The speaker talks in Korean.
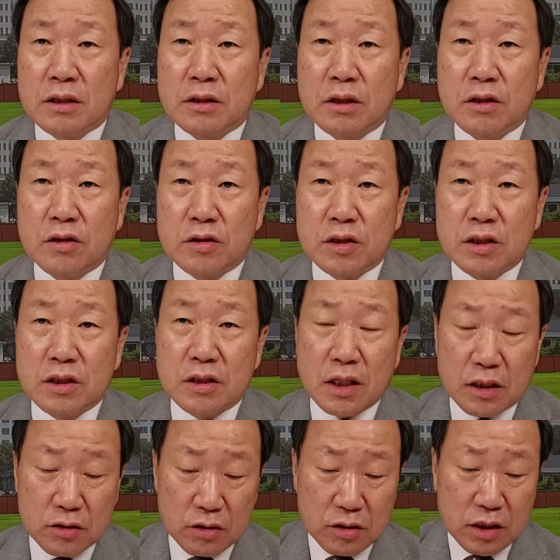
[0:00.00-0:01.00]

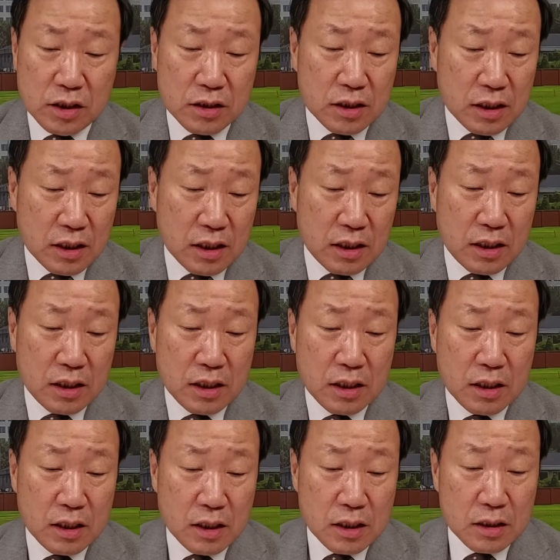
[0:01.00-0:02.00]
정진상 전 실장이
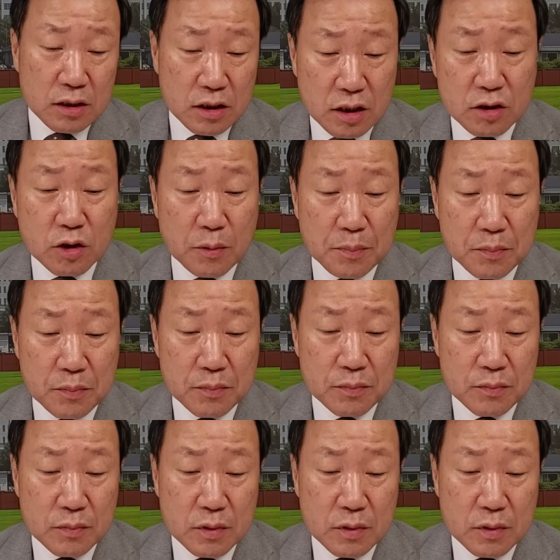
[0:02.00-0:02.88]
직접